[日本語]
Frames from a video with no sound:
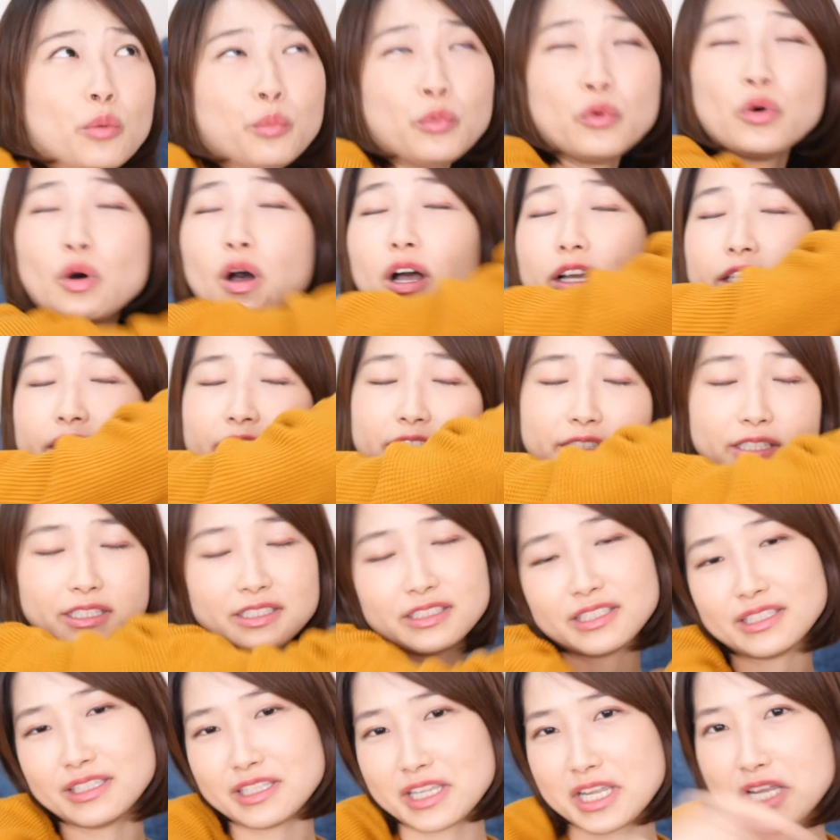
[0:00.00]
もう飽きさ
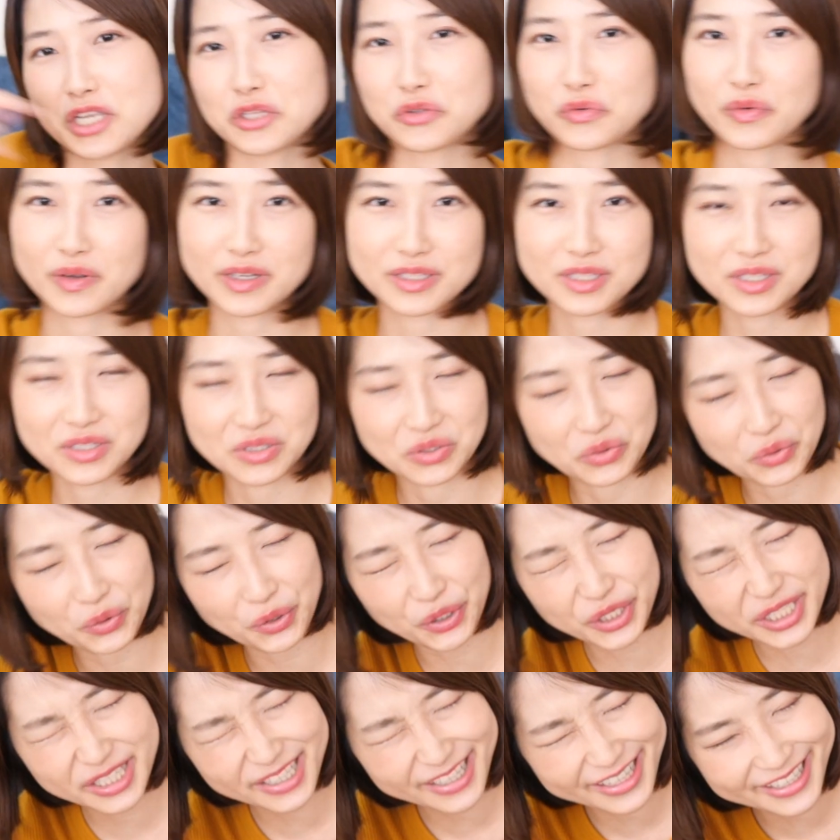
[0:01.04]
せないのがすご
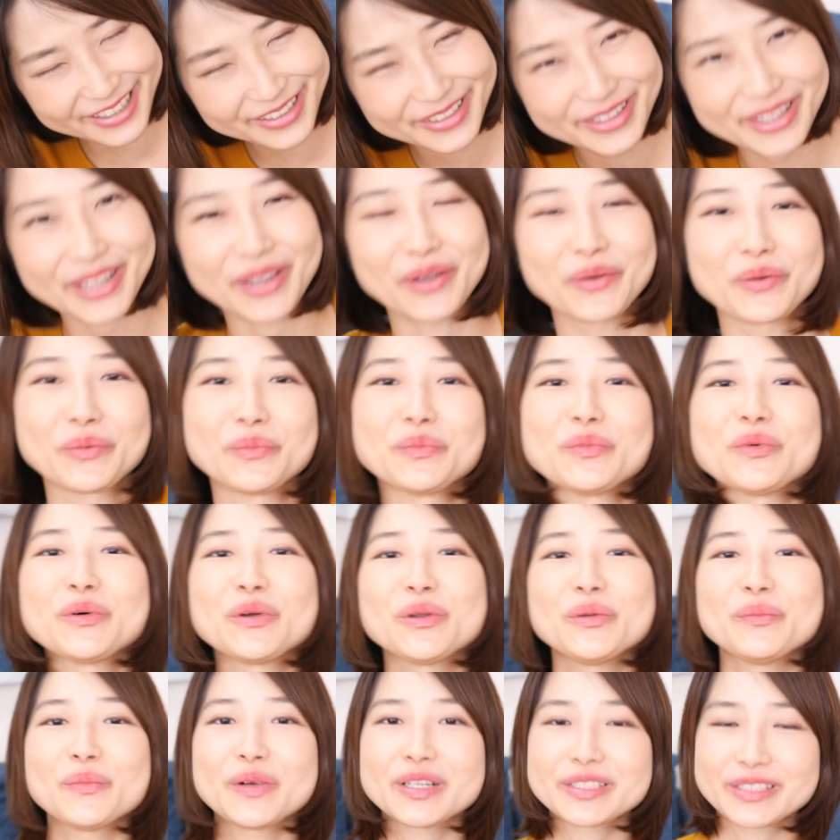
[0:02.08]
いなって思
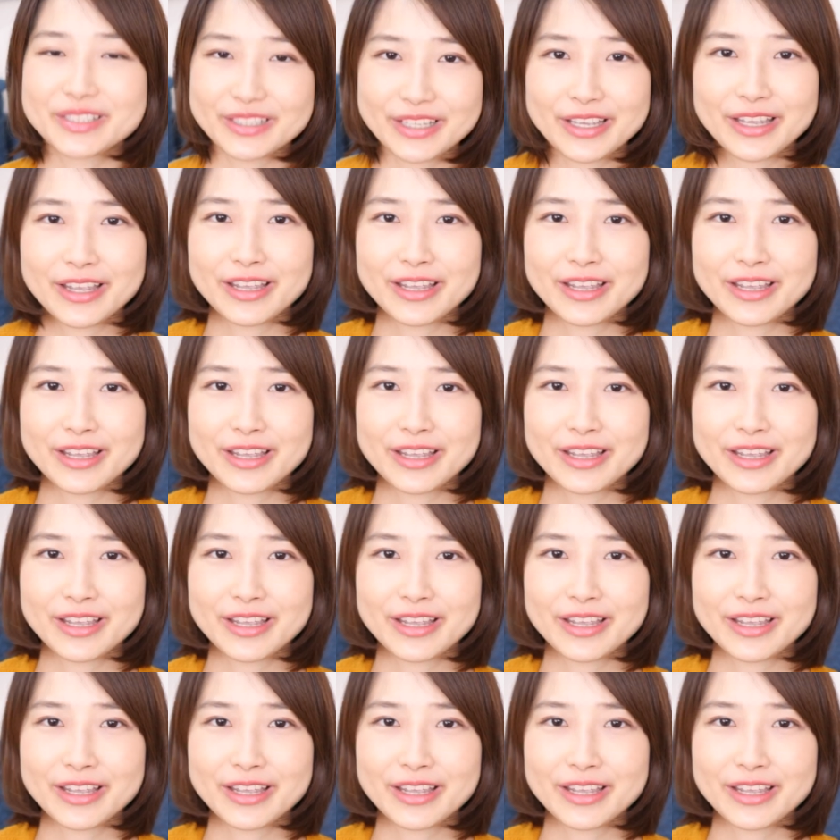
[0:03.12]
います。